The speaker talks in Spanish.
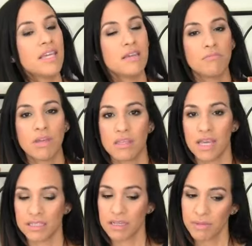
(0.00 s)

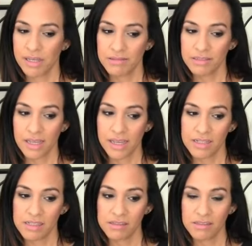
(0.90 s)

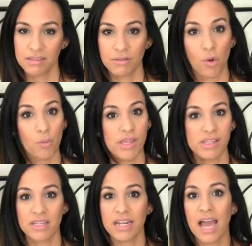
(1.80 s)
inmediatamente
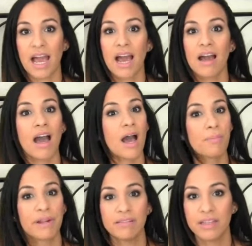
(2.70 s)
comiencen a
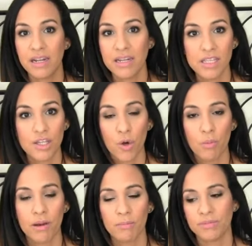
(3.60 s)
aprender el
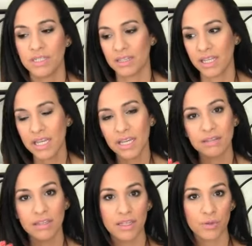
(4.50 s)
idioma. Ya tienes
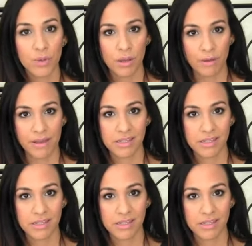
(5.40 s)
que tener una